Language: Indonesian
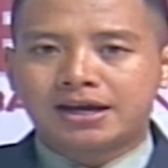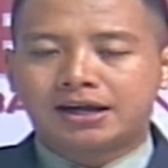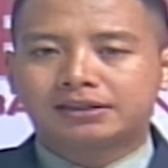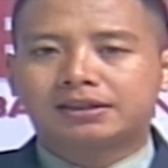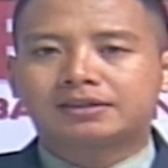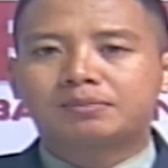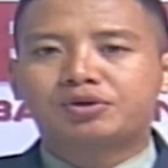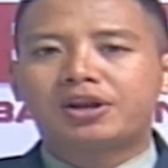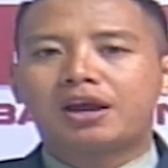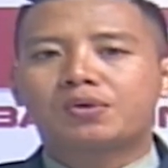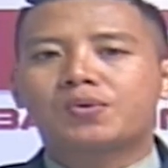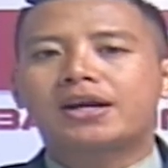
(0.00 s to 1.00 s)
Hal tersebut
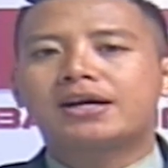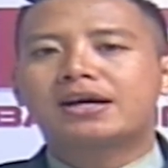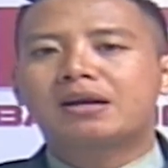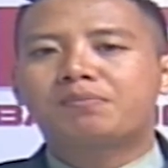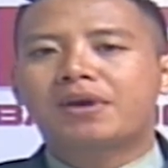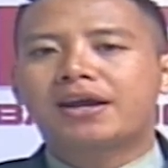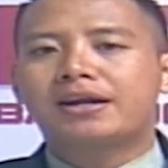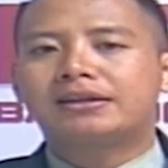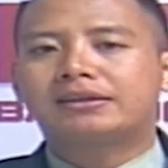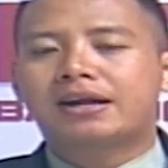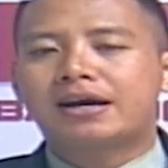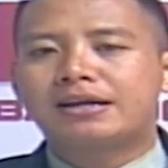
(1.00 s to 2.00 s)
dilakukan agar
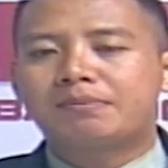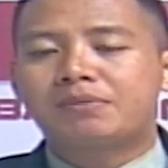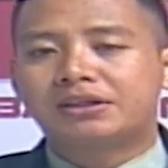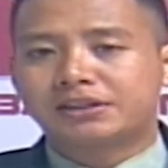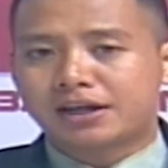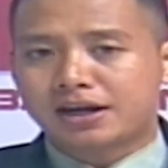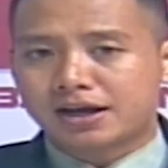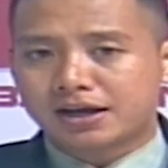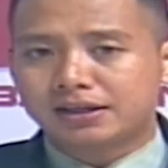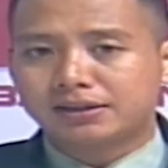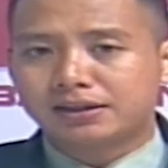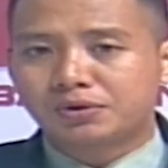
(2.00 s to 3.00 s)
pelayanan terhadap
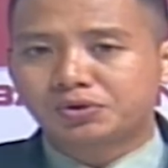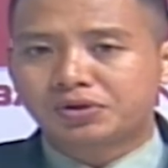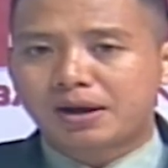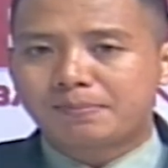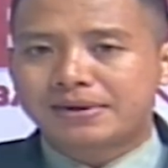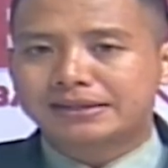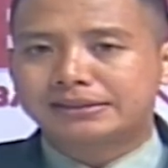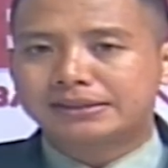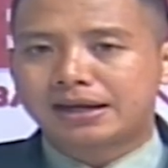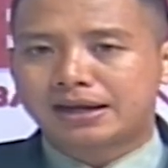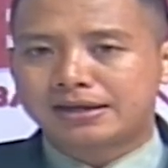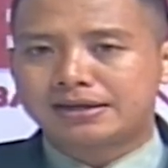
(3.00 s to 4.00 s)
masyarakat terus
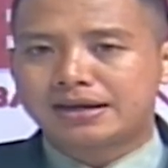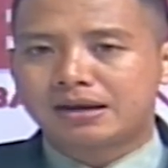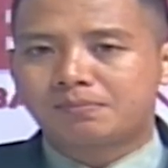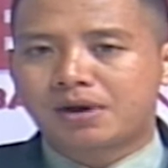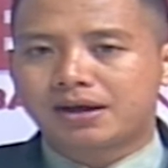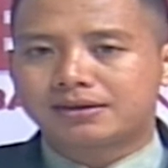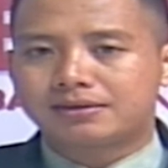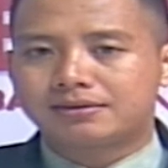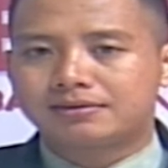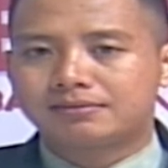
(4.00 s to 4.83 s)
berjalan dengan baik.